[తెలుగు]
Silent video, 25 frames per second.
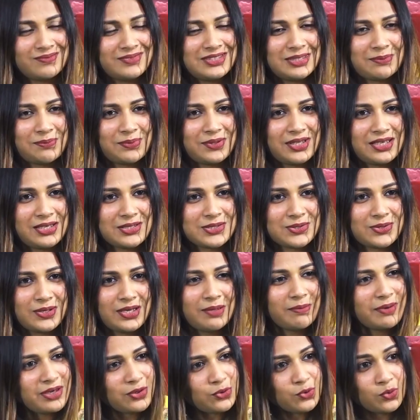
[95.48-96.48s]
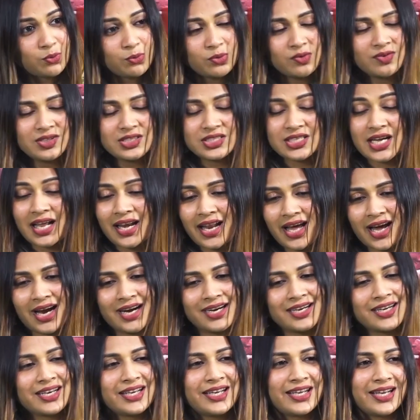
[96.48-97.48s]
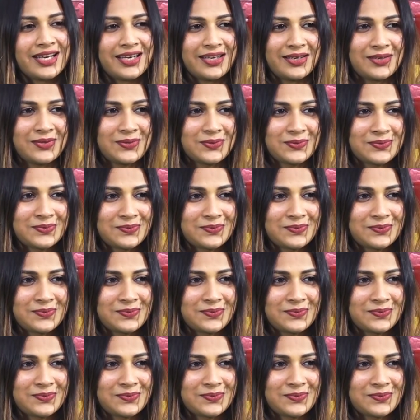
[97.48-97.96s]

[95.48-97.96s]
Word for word: చెప్పదలుచుకోలేదు బట్ టూ మూవీస్ చాలా హట్ అయ్యా నేను